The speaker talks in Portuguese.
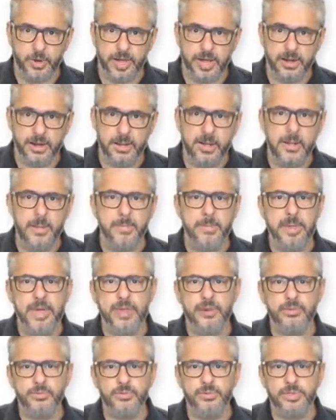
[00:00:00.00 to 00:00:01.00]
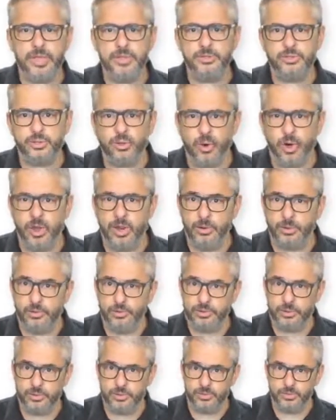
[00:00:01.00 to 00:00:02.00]
morar perto da escola
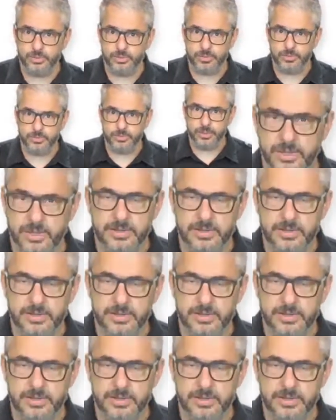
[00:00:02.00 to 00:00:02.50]
onde estudam